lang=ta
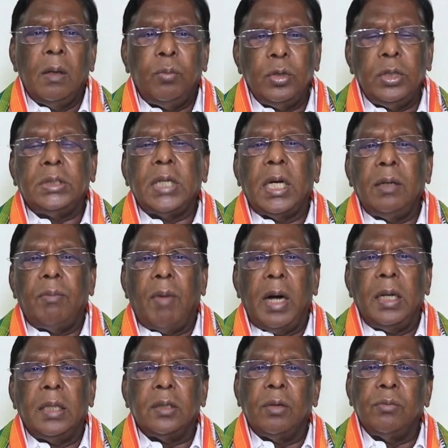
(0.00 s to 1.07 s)
புதுச்சேரி
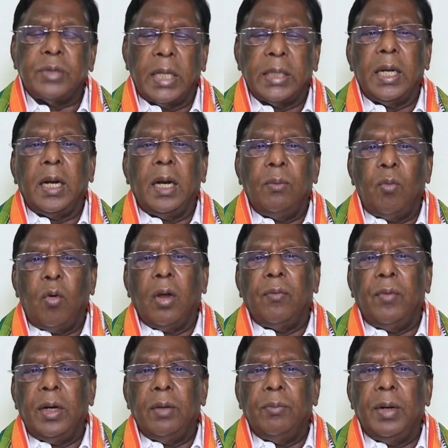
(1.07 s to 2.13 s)
மாநிலத்திலும் சந்தைகளை மூட
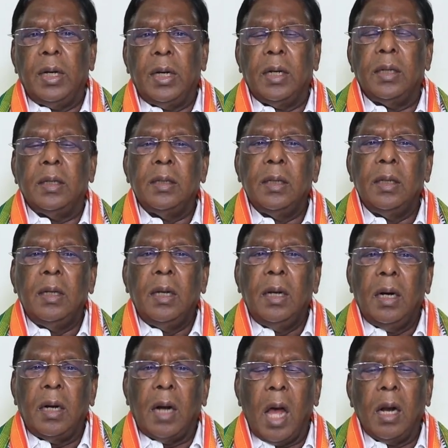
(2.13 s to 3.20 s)
வேண்டும் என்று
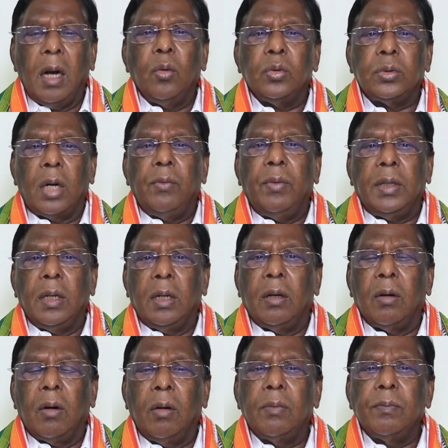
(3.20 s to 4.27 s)
நாங்கள்
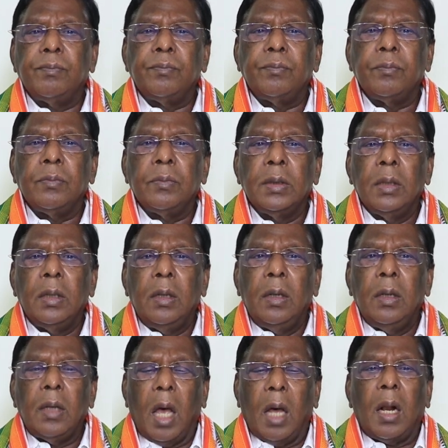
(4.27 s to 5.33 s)
உத்தரவிட்டிருக்கிறோம்
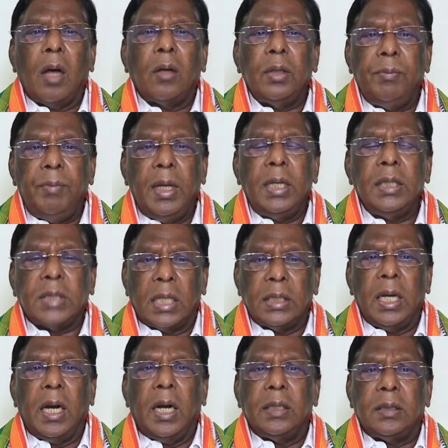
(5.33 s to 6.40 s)
யாராவது மீறி
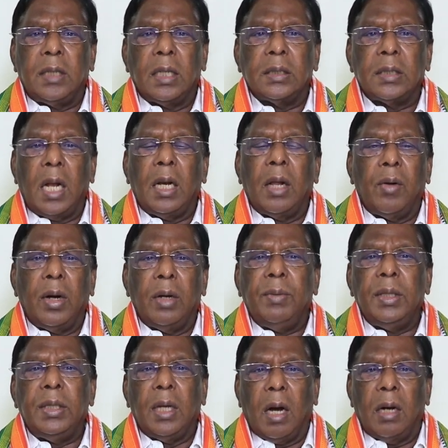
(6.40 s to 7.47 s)
சந்தைகளை திறந்தால் அவர்கள்
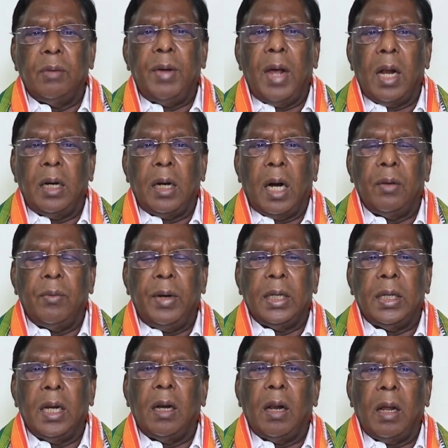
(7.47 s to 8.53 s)
மீது கடுமையான
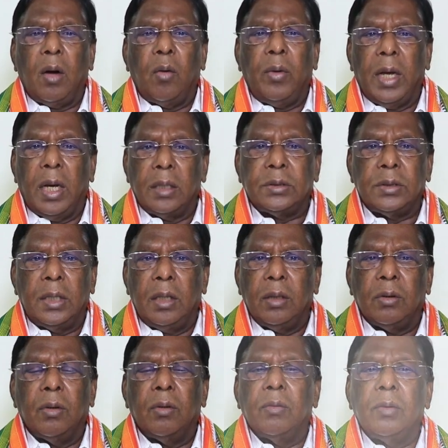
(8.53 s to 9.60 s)
நடவடிக்கை எங்களுடைய அரசு
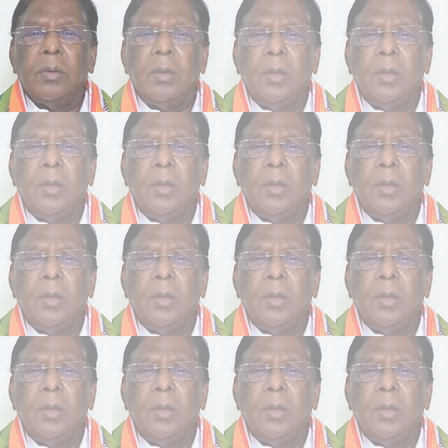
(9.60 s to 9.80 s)
எடுக்கும்